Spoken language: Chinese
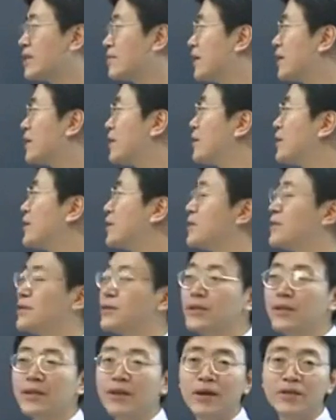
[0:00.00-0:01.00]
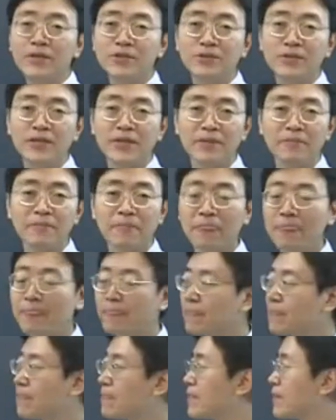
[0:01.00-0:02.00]
来念，do the
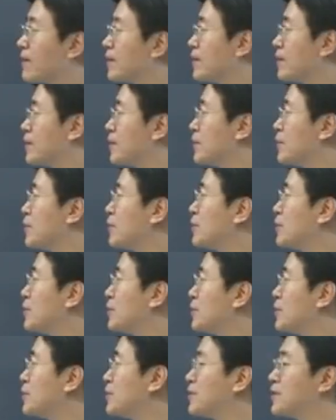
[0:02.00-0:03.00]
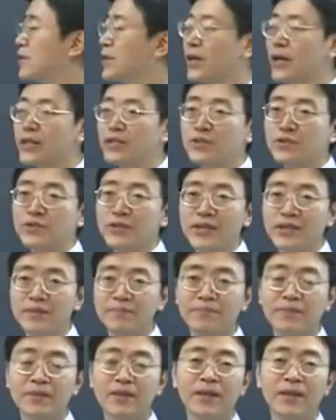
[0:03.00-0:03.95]
laundry，do the laundry。